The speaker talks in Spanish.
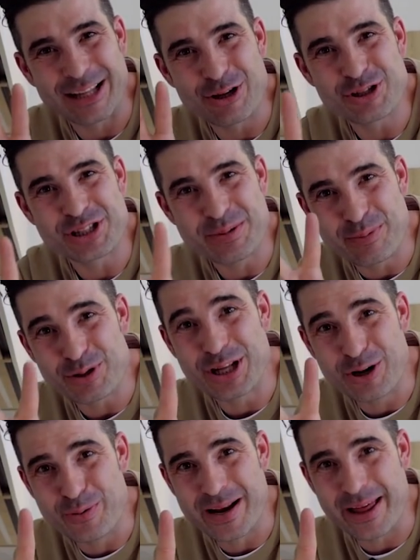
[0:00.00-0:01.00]
dos tipos de
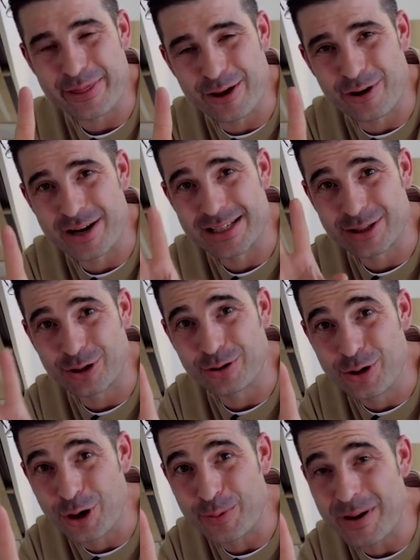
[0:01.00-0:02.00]
iluminaciones.
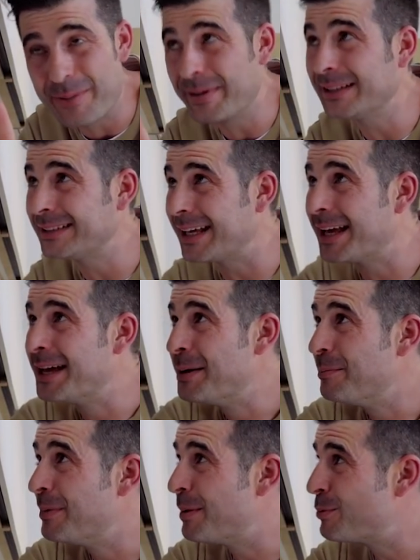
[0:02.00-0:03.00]
Normalmente
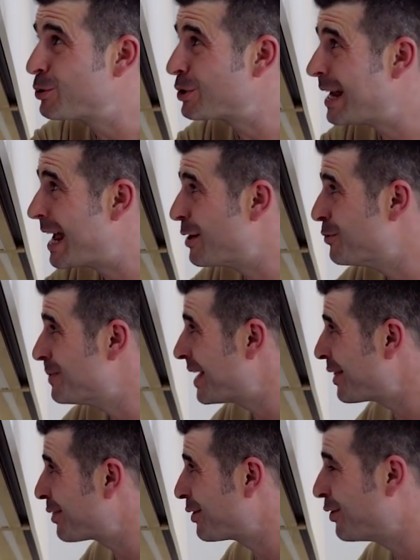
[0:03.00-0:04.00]
vemos la
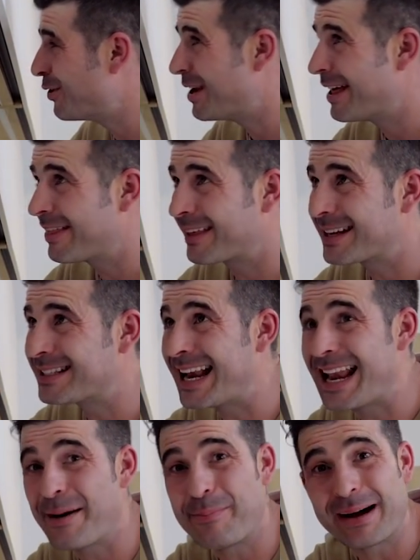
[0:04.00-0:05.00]
iluminación LED que está
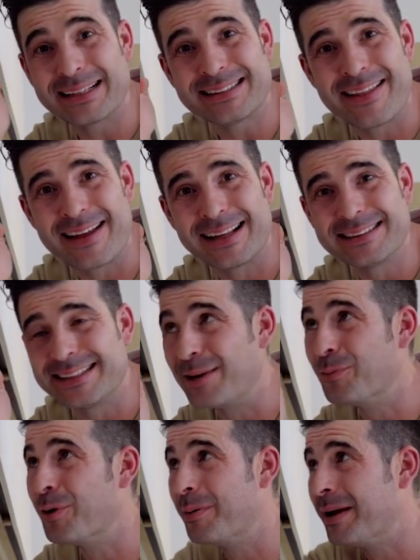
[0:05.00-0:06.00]
en la parte delante
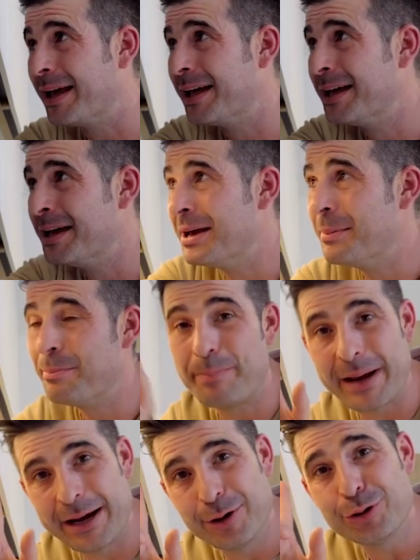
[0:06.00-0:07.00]
del mueble,
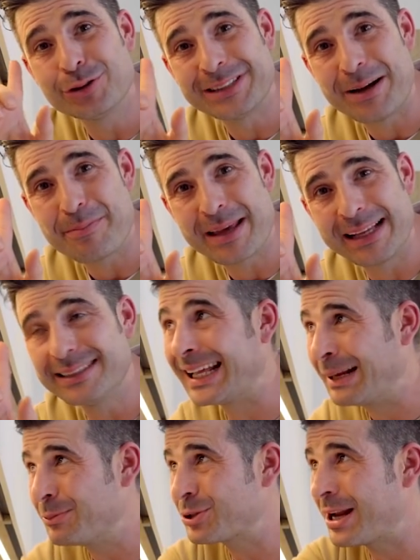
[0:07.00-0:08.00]
pero también
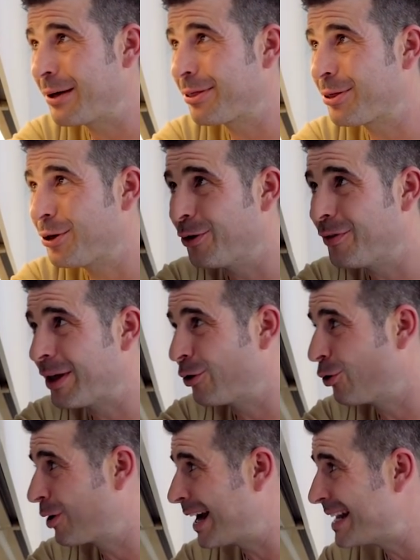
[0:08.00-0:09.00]
tenemos la opción de
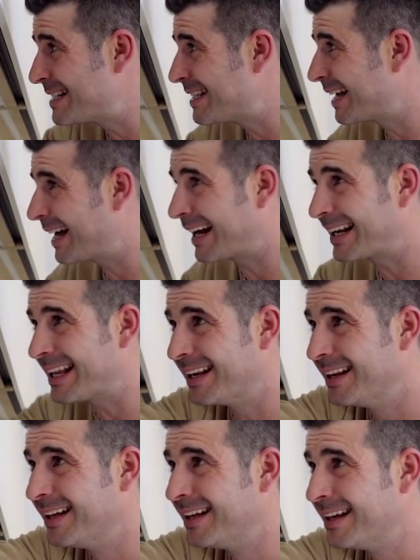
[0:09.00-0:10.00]
colocar este carril
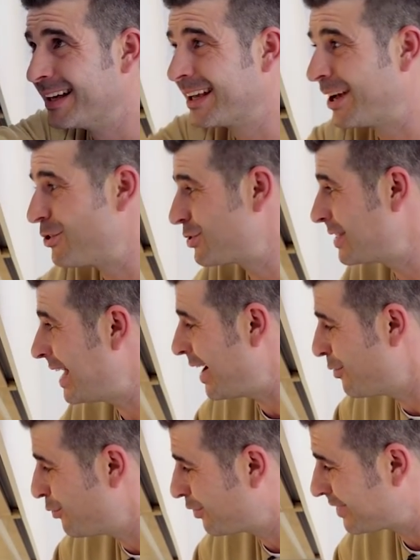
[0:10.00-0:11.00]
que nos da la
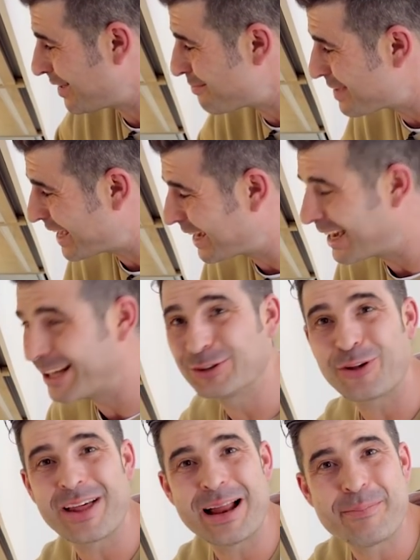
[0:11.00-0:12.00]
luz también en
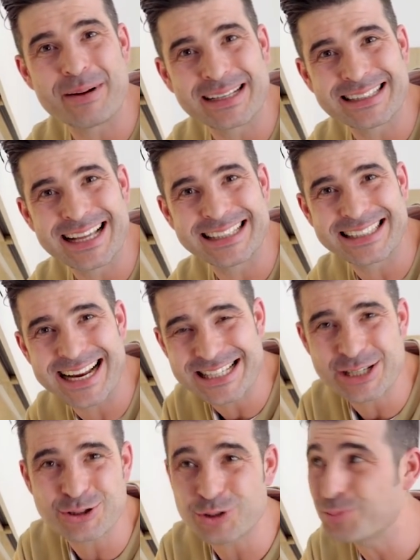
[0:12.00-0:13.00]
toda la parte de atrás.
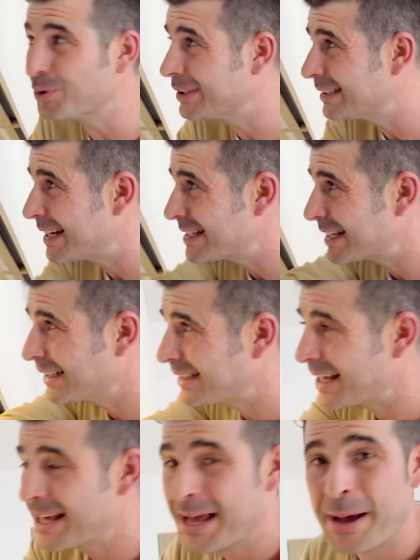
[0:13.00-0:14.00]
Y esto es muy
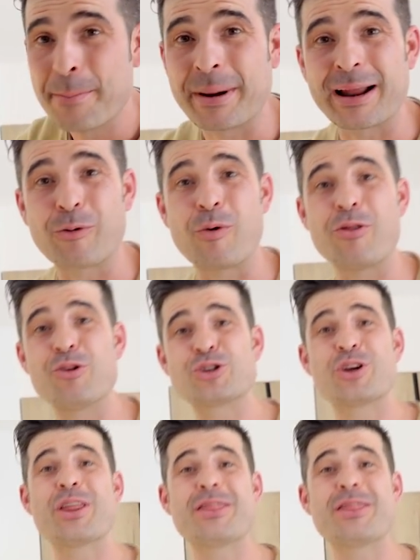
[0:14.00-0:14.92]
interesante para cuando son